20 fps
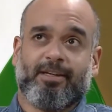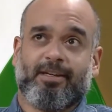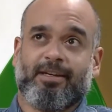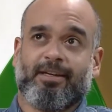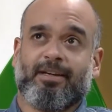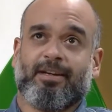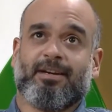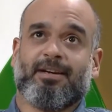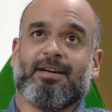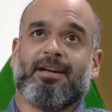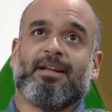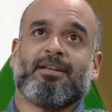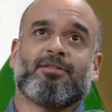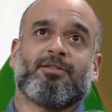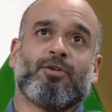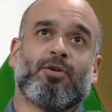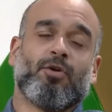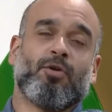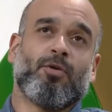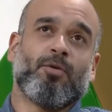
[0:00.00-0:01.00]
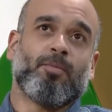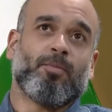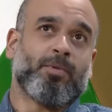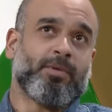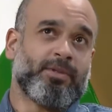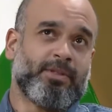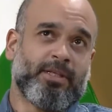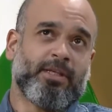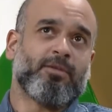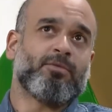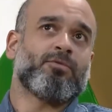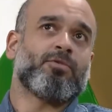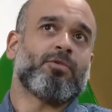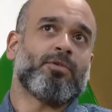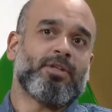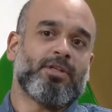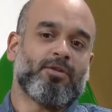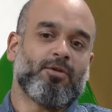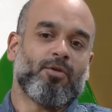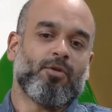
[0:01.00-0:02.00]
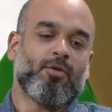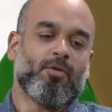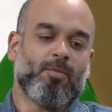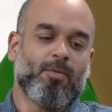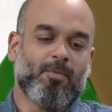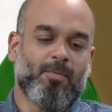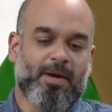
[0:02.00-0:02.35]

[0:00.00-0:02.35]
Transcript: En relación, pues tiene un sonido como